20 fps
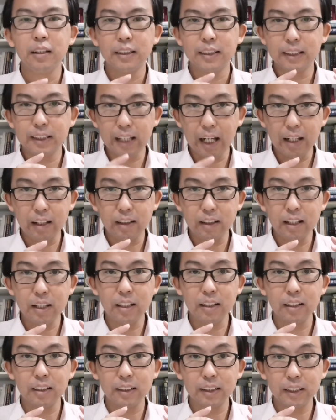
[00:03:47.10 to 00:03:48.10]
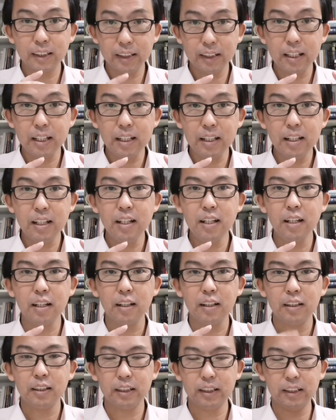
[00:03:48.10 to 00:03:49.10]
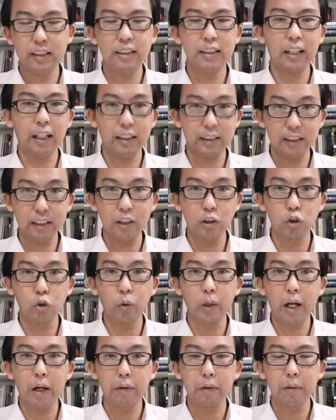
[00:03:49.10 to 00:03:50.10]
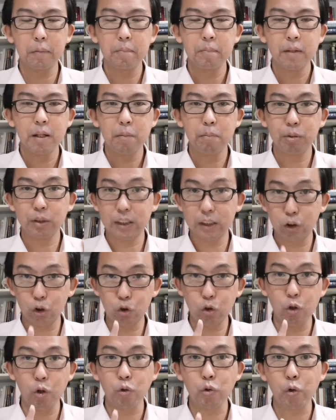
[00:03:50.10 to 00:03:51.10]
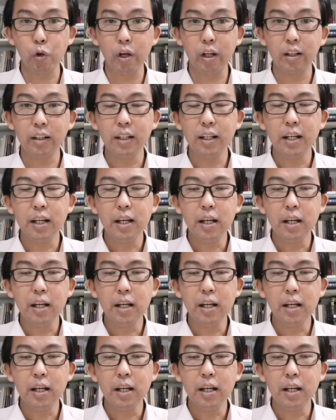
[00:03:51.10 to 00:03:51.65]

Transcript: 上帝的心意其实才是更重要的，不是血缘，